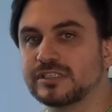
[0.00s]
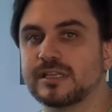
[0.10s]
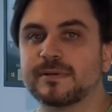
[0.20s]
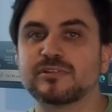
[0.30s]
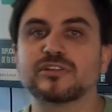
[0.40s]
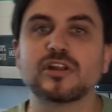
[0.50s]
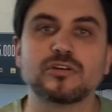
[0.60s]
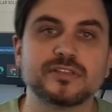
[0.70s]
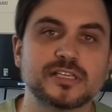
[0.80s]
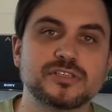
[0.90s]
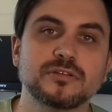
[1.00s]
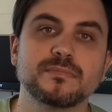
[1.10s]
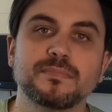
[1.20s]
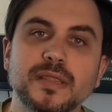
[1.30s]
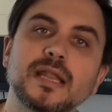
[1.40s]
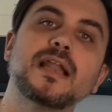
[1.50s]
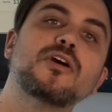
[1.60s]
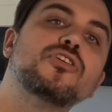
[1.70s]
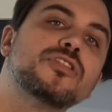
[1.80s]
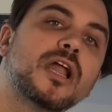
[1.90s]
Y si te pasa una sola cotización, pedirle
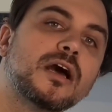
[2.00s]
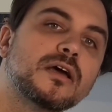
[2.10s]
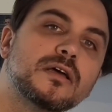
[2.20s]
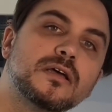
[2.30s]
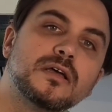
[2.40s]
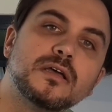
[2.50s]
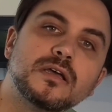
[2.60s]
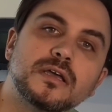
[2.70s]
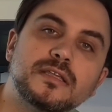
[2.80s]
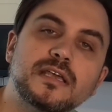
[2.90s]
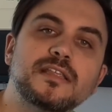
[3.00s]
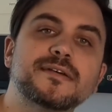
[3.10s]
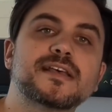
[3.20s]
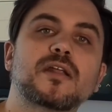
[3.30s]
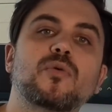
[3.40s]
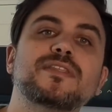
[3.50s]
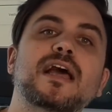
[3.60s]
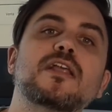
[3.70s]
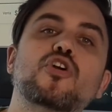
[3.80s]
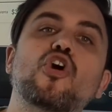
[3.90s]
la otra. Y ahí te vas a dar cuenta
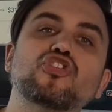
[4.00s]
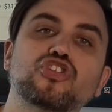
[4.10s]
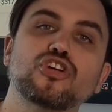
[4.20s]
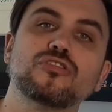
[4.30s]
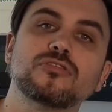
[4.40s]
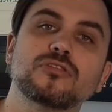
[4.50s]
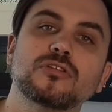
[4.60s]
del costo